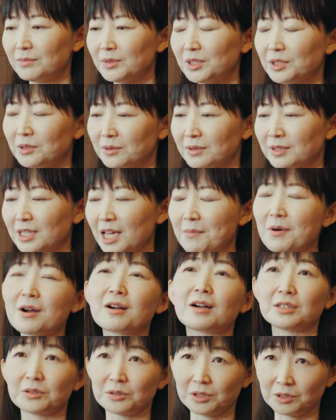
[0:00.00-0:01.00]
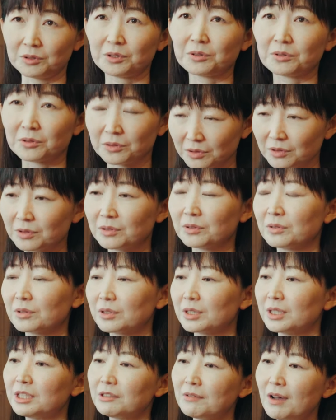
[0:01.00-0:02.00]
もちろん裁判官としてお仕事すると
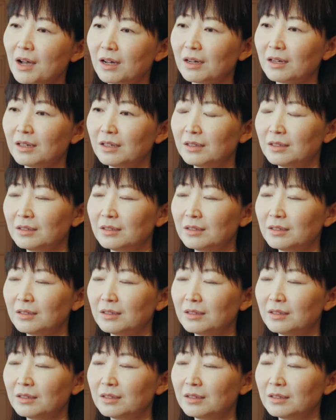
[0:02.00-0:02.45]
きには